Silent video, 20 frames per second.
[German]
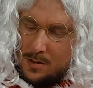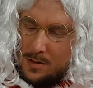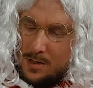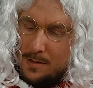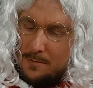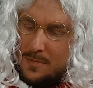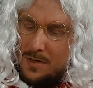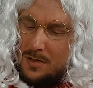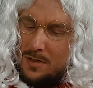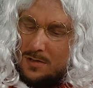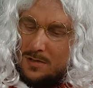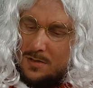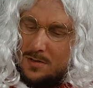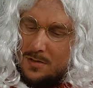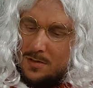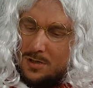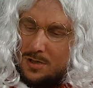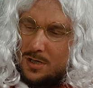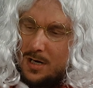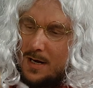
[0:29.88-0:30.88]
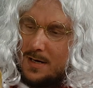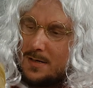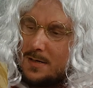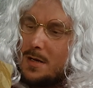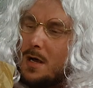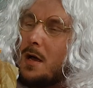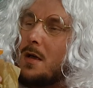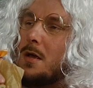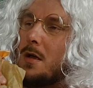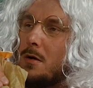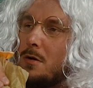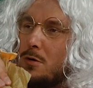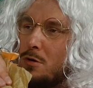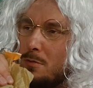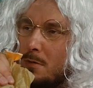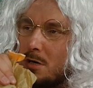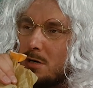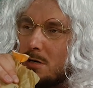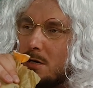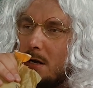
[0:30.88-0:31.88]
damit ich diesen Scheißtag hier auch noch
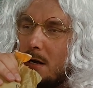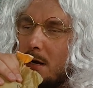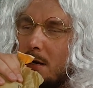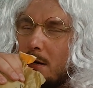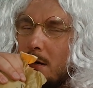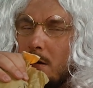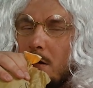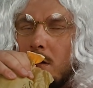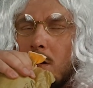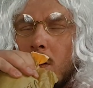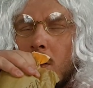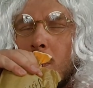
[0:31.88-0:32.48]
überstehe, ne?